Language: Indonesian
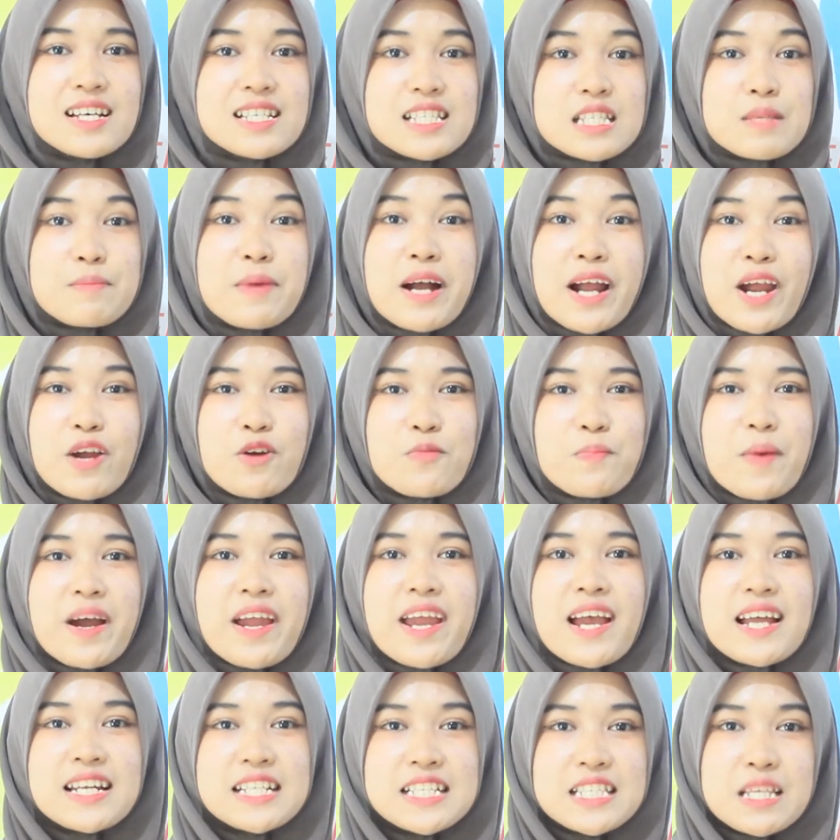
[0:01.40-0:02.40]
Sebagai
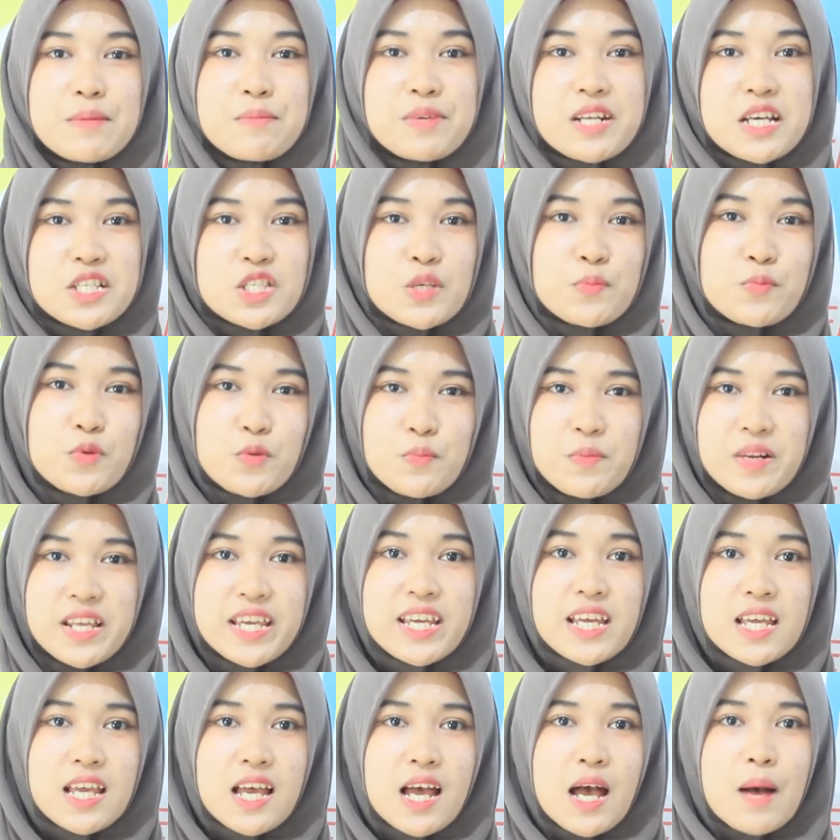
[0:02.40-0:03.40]
upaya diseminasi
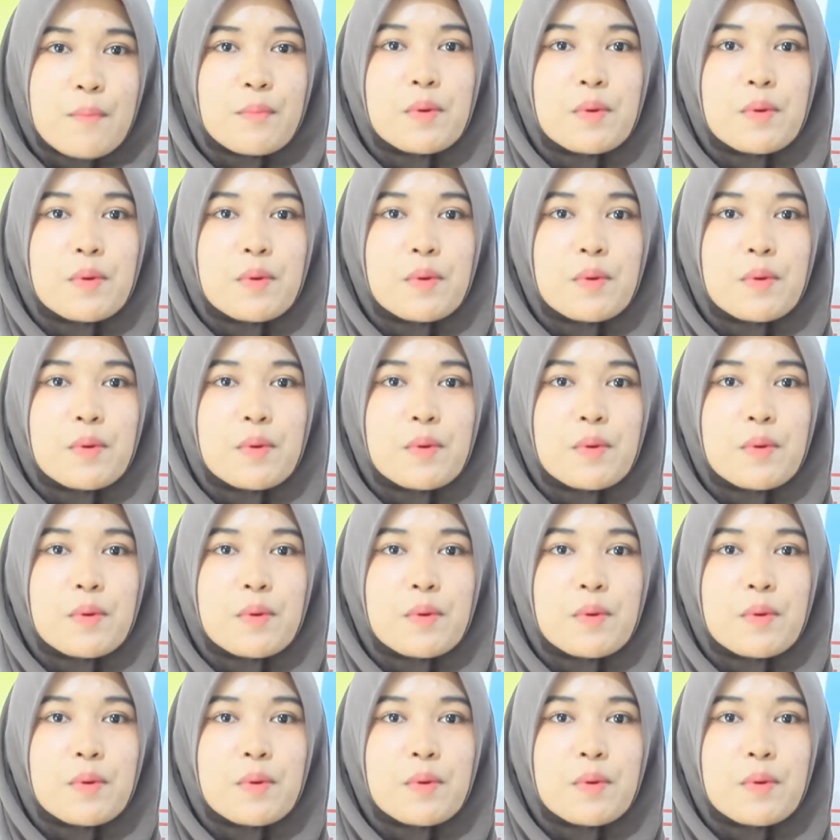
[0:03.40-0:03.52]
publik,